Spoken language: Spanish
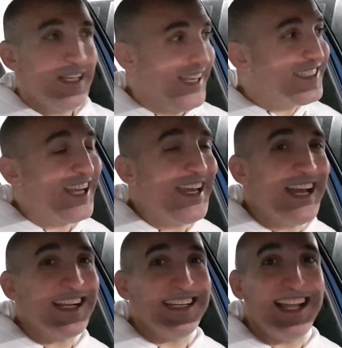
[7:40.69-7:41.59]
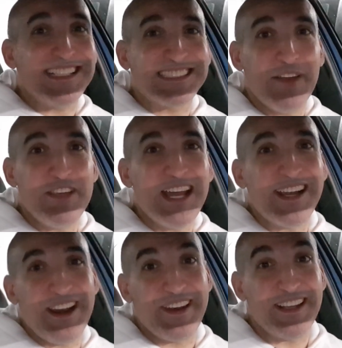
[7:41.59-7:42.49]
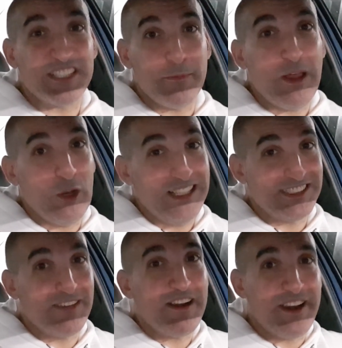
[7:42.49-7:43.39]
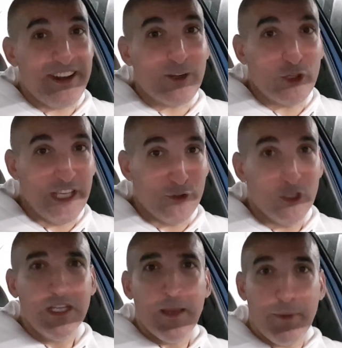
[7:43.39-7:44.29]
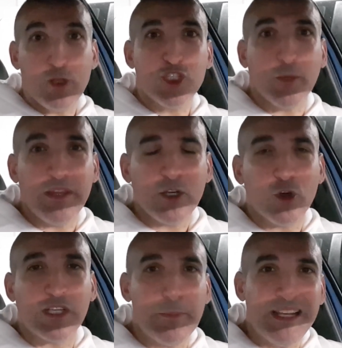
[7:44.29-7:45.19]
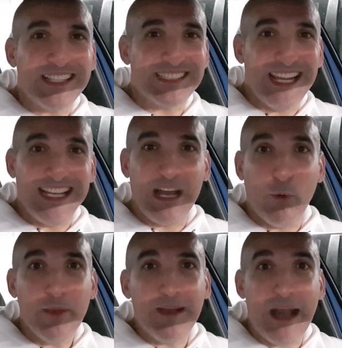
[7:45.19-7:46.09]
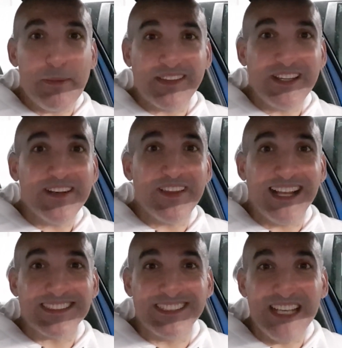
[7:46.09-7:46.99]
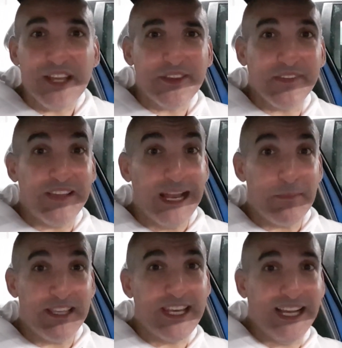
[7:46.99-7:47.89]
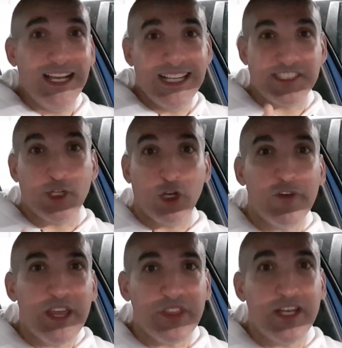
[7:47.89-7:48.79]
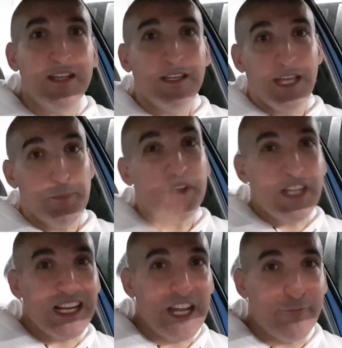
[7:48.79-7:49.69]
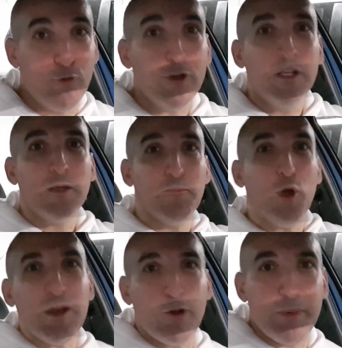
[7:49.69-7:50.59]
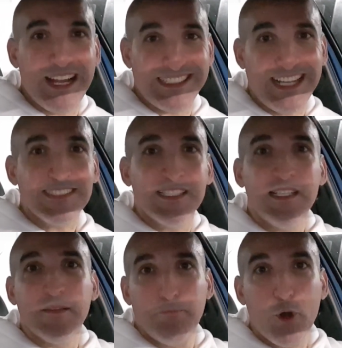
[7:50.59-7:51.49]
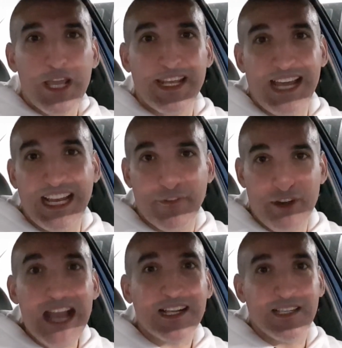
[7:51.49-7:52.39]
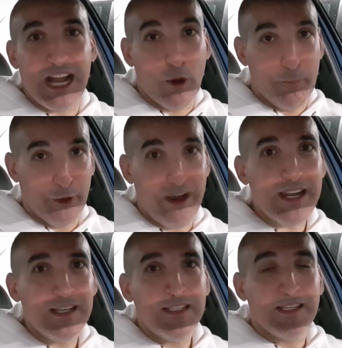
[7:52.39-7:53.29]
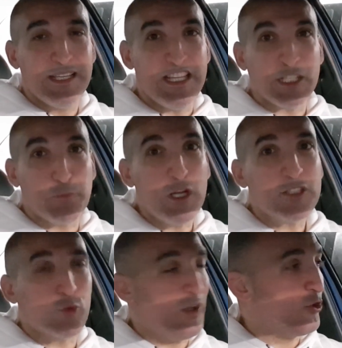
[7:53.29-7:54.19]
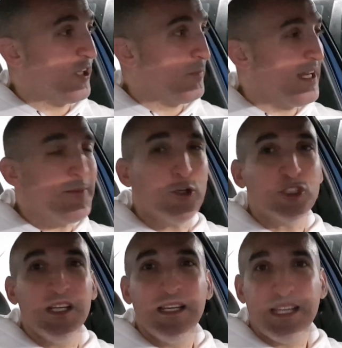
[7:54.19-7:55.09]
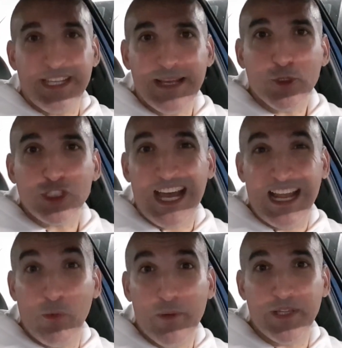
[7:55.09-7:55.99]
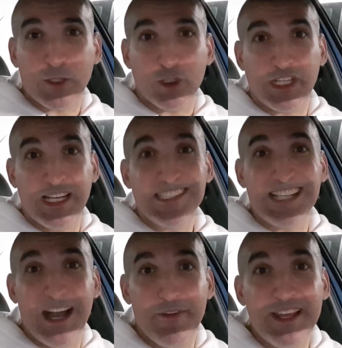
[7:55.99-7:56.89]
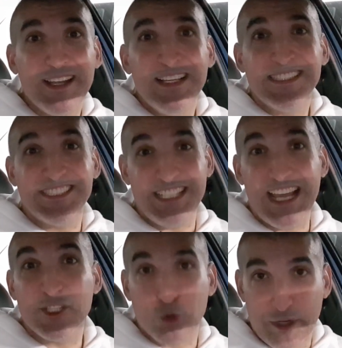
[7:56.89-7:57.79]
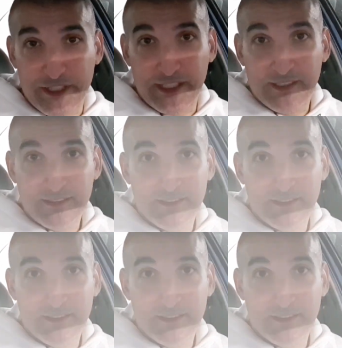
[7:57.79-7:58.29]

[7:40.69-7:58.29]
Estas eran las que habían reservado, las estaban recogiendo. Pero el chico me dijo que mirase en la web a partir de las 10 de la mañana. Así que lo que voy a hacer, en vez de ir al Carrefour, voy a volver atrás, voy a ir al FNAC a comprobar y después, cuando terminemos, iremos a la web del corte inglés a ver si hay suerte.